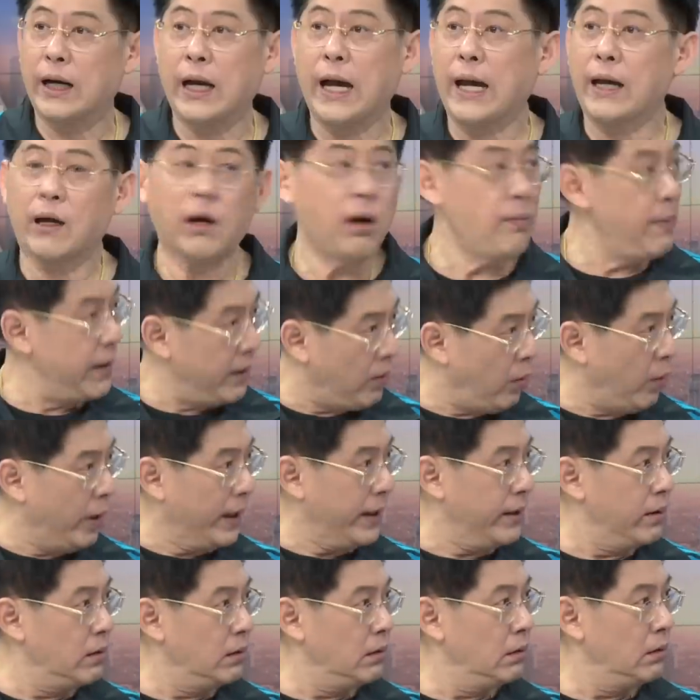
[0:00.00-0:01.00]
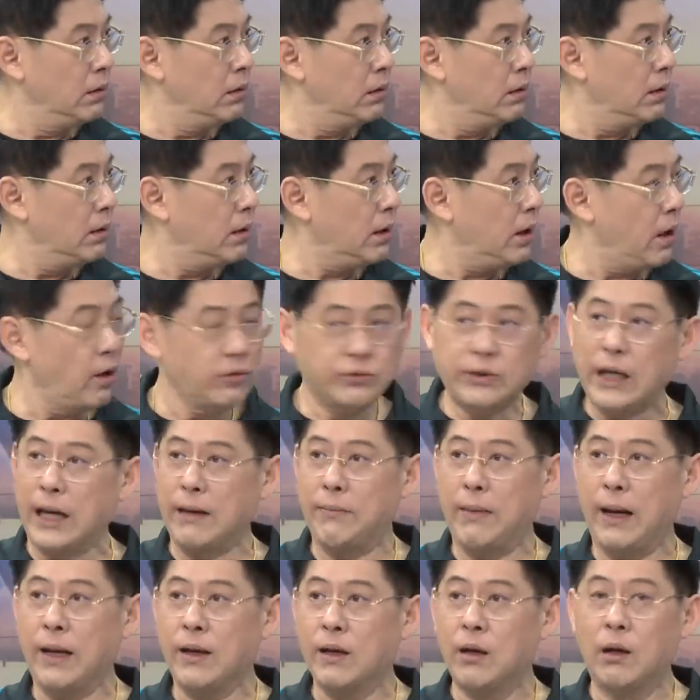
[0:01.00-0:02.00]
บใครก็ไม่คุยเข้าใจ
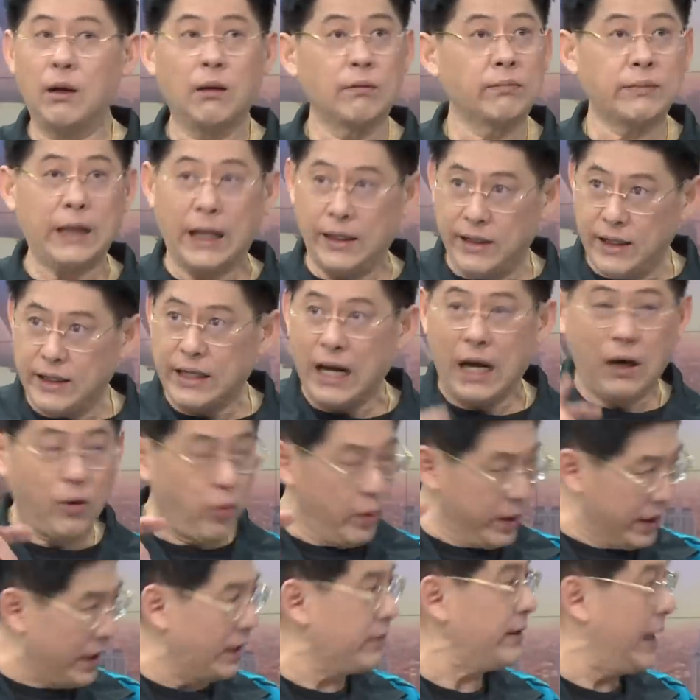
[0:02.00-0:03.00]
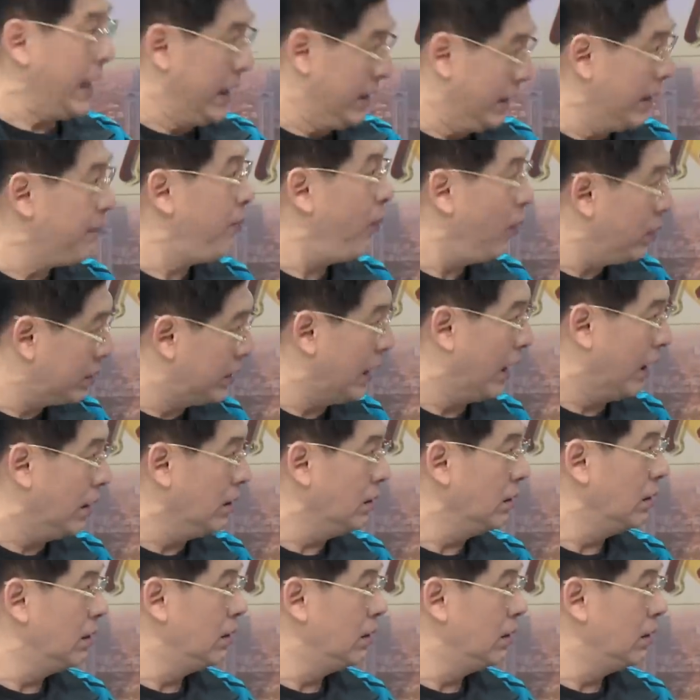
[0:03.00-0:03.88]
ไหมแต่ที่อยากคุยกับเต่งที่พูดถึง